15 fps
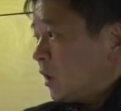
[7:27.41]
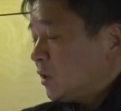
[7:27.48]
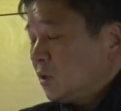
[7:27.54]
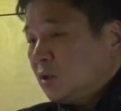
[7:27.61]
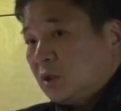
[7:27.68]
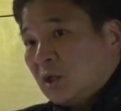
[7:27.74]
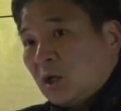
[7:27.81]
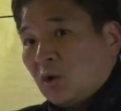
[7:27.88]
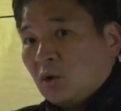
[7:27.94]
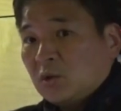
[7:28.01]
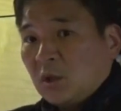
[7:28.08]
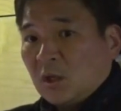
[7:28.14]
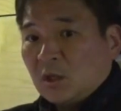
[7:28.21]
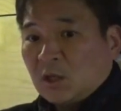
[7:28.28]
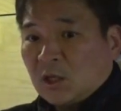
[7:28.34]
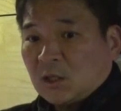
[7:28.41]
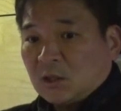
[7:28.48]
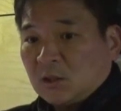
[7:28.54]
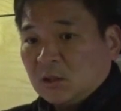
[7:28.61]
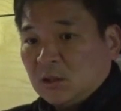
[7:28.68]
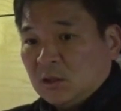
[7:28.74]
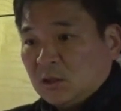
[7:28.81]
사실 제가 커튼을
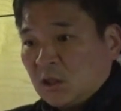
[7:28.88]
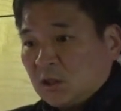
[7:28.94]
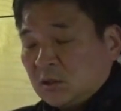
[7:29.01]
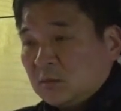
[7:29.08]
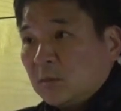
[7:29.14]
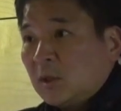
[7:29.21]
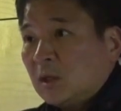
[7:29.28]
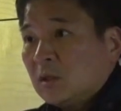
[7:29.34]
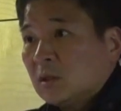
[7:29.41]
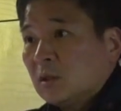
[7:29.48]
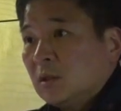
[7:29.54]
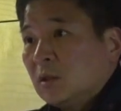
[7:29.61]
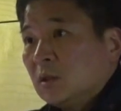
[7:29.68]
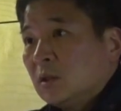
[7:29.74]
달아드리긴 하지만